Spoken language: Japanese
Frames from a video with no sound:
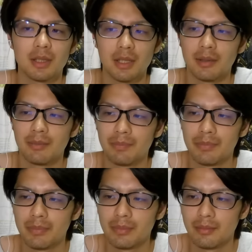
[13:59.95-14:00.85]
て、
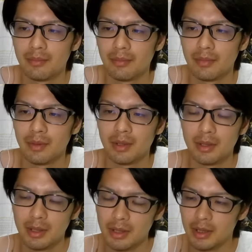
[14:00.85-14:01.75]

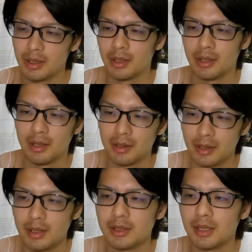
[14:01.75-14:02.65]
えー、っ
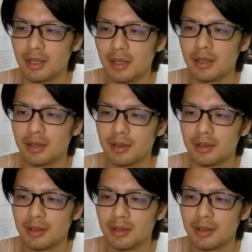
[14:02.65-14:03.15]
て感じかな。